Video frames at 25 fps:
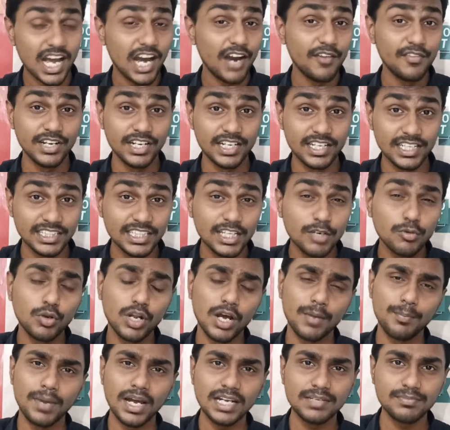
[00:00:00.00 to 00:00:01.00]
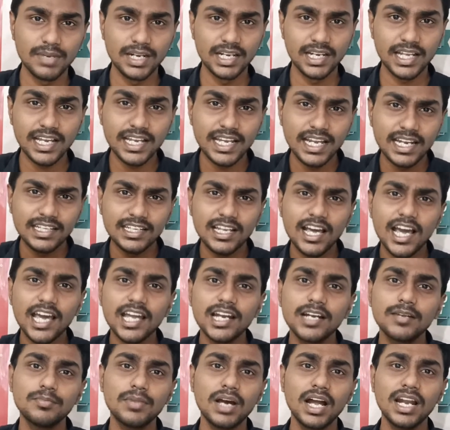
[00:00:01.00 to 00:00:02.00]
அவர்கிட்ட இருந்த ஒரு அப்பார்ட்மெண்ட்டை
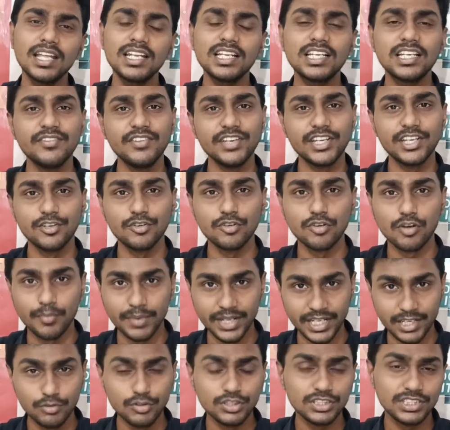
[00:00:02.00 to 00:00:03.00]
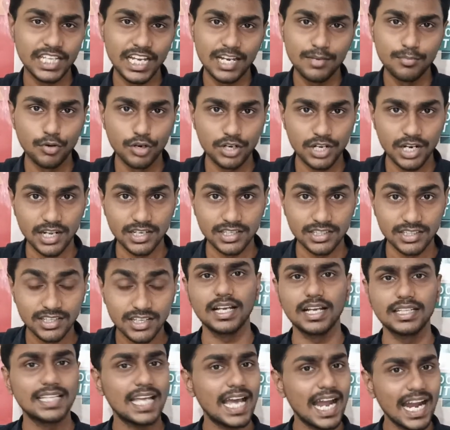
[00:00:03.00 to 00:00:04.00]
எட்டாயிரம் டாலருக்கு விற்கணும் அப்படின்னு ஒரு சேல் போடுறாரு
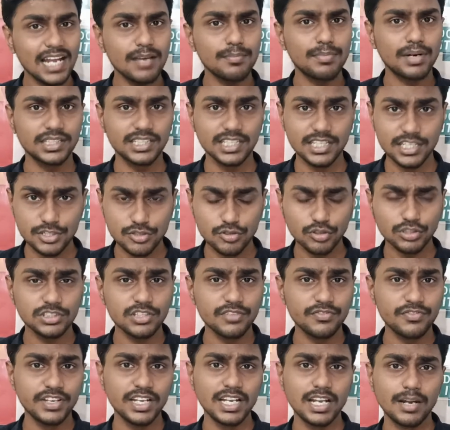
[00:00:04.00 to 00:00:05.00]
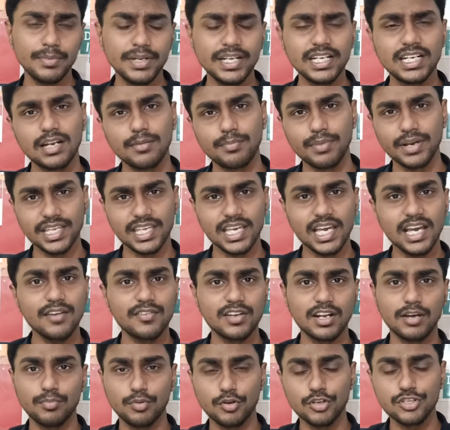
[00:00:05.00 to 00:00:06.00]
அந்த ஆடை பார்த்துட்டு ஜோசப் ஃபீல் அப்படின்ற பையன்
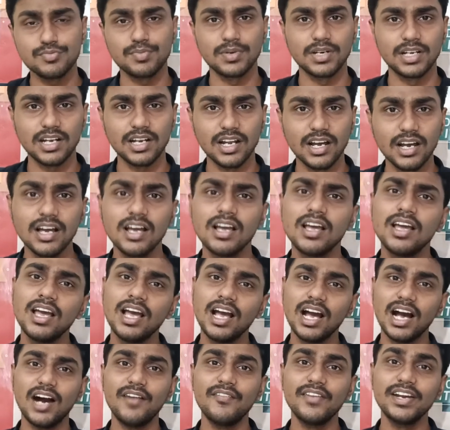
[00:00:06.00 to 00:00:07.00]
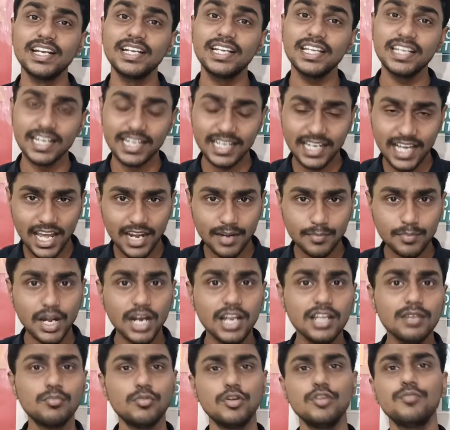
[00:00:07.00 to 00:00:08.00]
அவர் அப்ரோச் பண்ணுறான் அவங்ககிட்ட ரெண்டாயிரம்
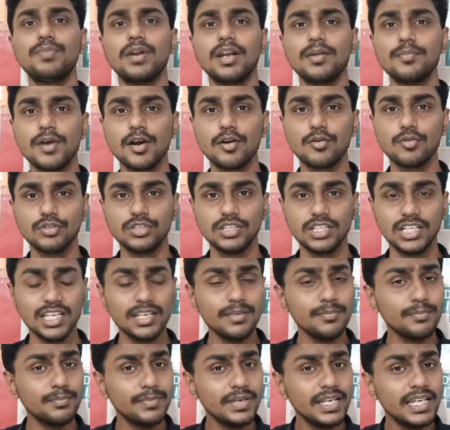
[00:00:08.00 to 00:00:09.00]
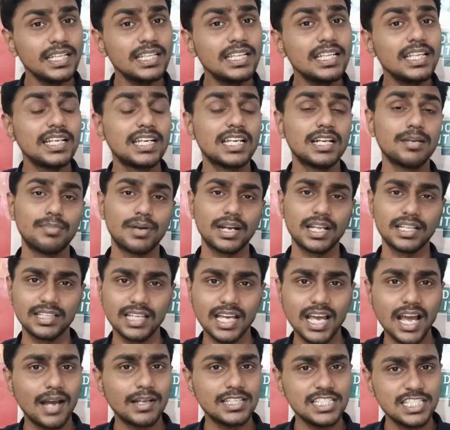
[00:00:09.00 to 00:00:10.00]
டாலர் முன்பணமாக கொடுத்துட்டு மீதி இருக்கிற
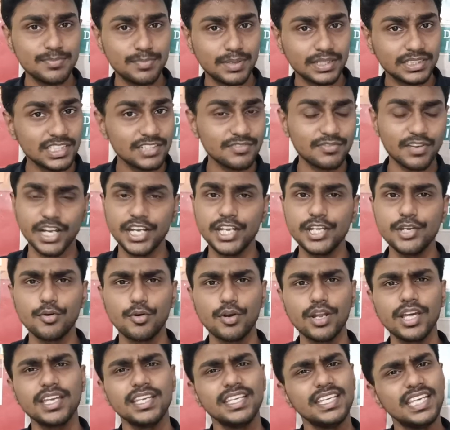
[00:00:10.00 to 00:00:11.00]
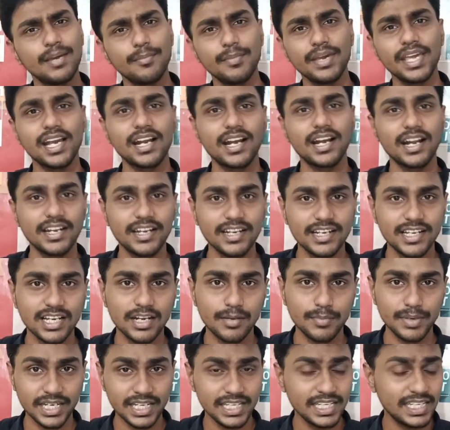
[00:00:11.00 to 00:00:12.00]
பணத்தை அஞ்சு பர்சன்ட் வட்டியோட இஎம்ஐயாக e கட்டிடு
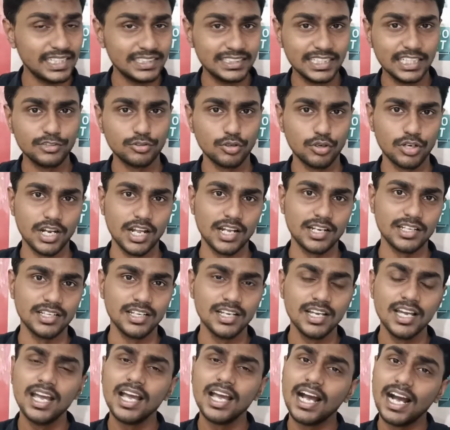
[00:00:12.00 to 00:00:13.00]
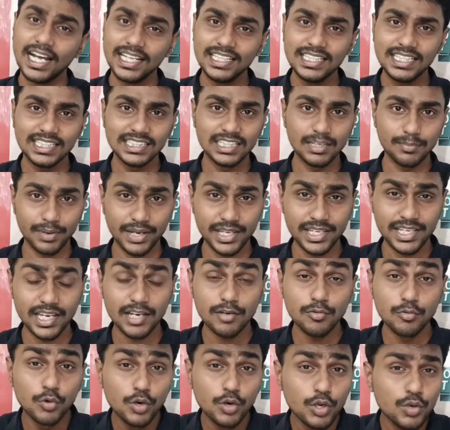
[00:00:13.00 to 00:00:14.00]
அப்படின்னு கீசில் சொல்கிறாரு அதுக்கு அந்த
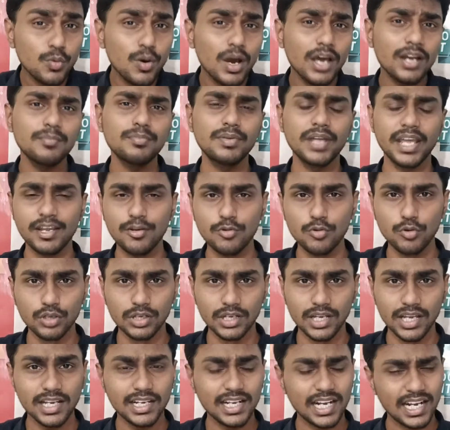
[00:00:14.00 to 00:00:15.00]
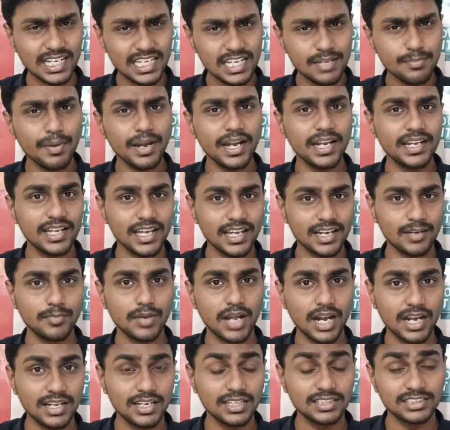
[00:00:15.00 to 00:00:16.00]
பையன் ஒரு வாரம் டைம் கொடுங்க கண்டிப்பாக
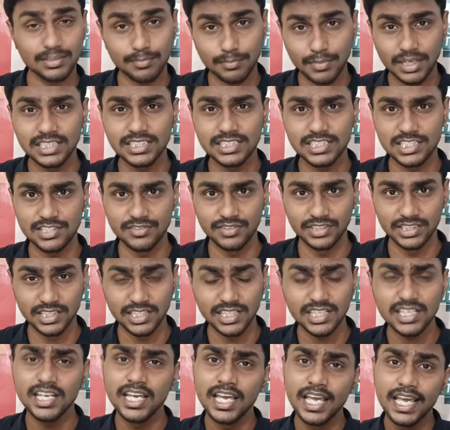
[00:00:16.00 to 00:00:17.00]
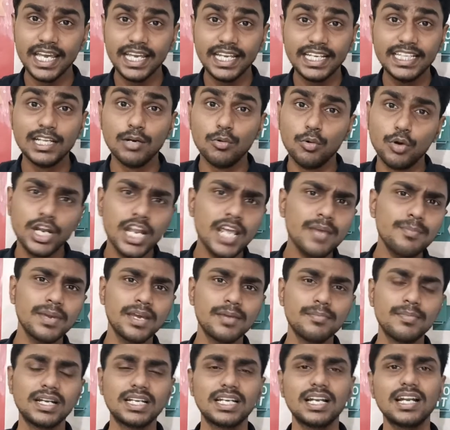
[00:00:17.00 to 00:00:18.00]
எட்டாயிரம் டாலரை சம்பாதிச்சுட்டு வந்து இதை ஒரே
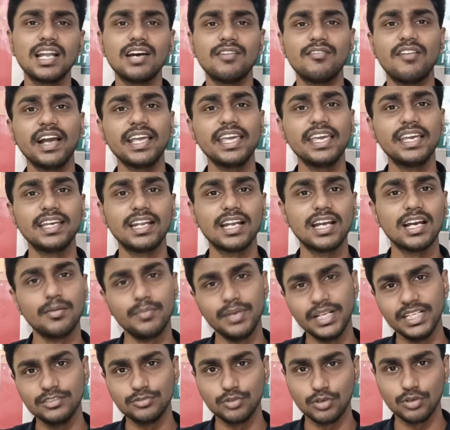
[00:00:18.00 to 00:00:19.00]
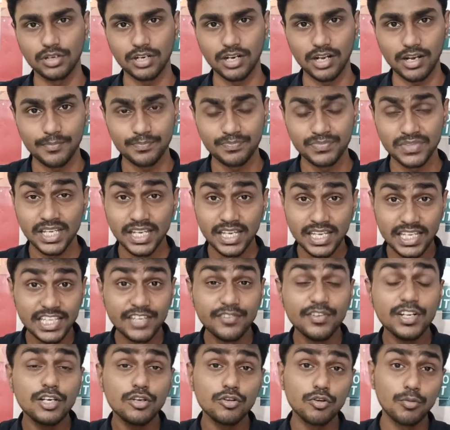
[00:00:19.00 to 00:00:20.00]
பேமெண்ட்டில் நான் வாங்கிக்கிறேன் அப்படின்னு சொல்கிறான்
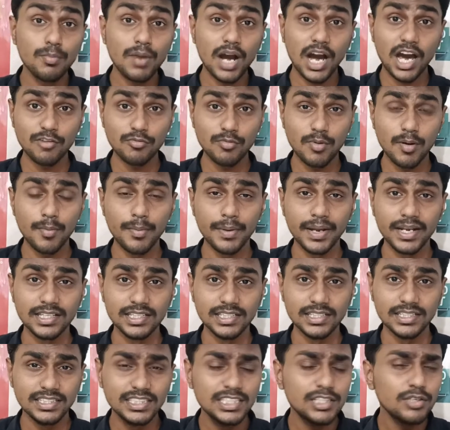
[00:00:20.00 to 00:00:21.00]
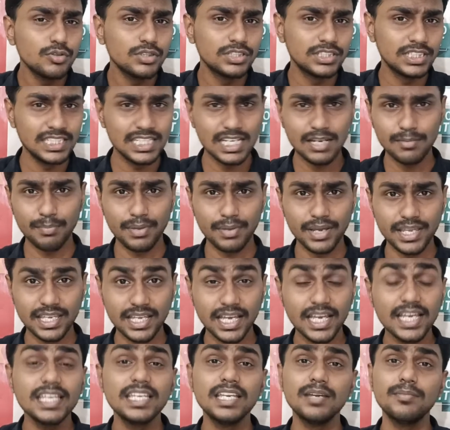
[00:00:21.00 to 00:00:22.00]
இவருக்கு ரொம்ப ஆர்வமாக போயிடுது இந்த ஒரு சின்ன
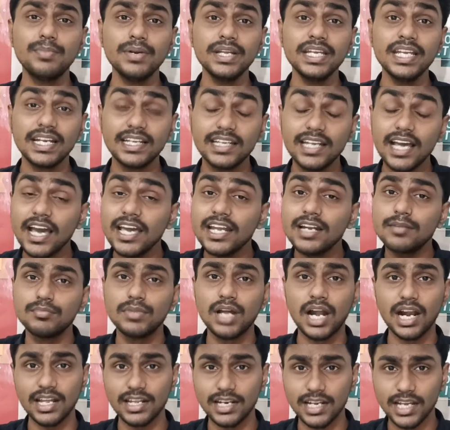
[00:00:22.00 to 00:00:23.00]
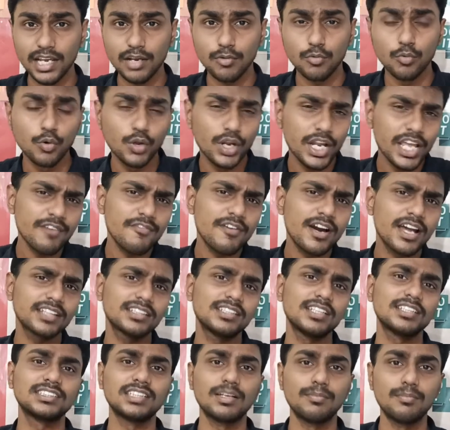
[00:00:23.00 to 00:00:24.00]
பையன் எப்படி எட்டாயிரம் டாலரை ஒரே
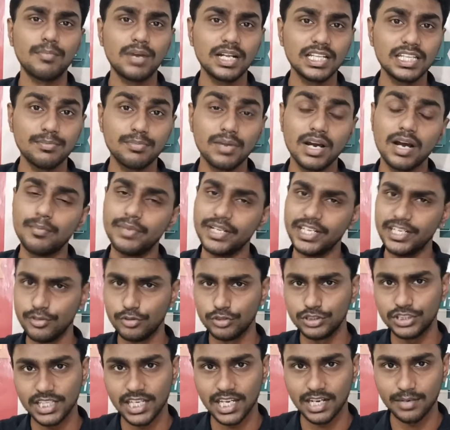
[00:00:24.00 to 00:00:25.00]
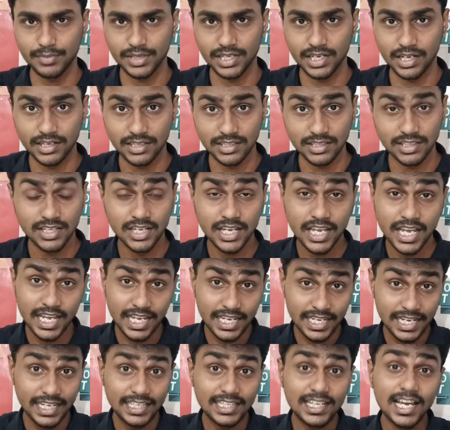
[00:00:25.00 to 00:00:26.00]
வாரத்தில் சம்பாதிப்பான் அப்படின்னு யோசிக்க ஆரம்பிக்கிறாரு
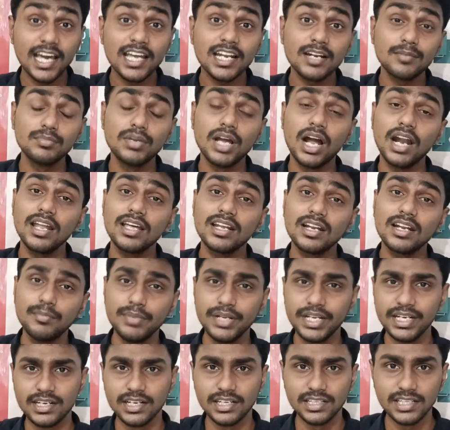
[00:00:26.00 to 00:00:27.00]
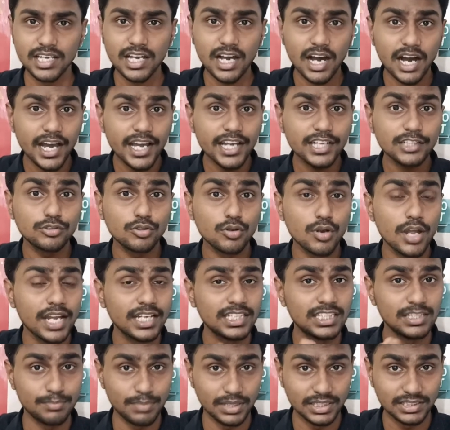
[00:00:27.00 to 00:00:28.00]
எட்டாயிரம் டாலர் அப்படின்றது ஆயிரத்தி
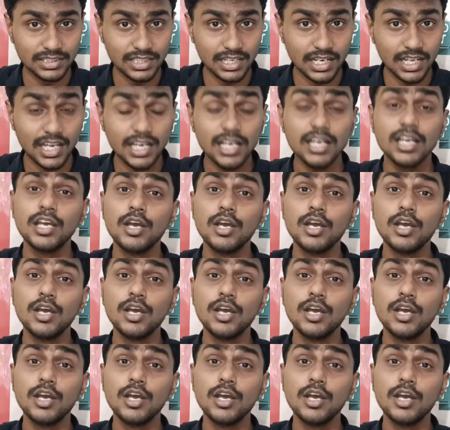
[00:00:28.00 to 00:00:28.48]
தொள்ளாயிரத்தி பத்தில்